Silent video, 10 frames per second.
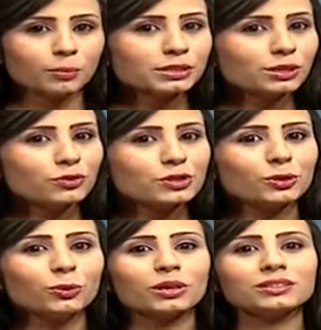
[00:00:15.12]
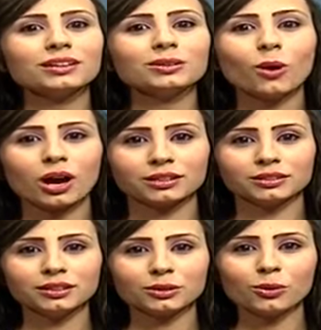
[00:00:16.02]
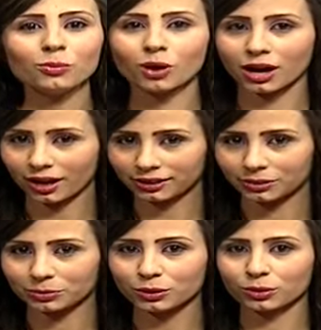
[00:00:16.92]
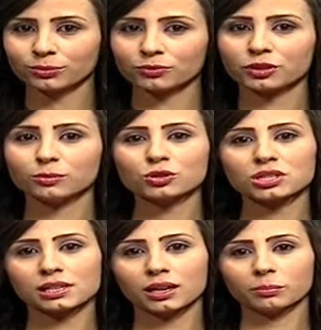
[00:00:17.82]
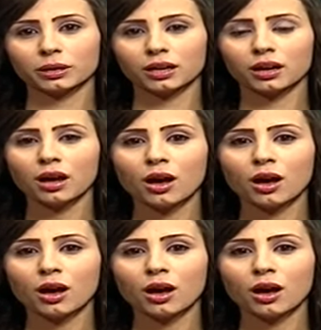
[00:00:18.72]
من تلفزيون وطن نحييكم وأهلا بكم في موجز الأنباء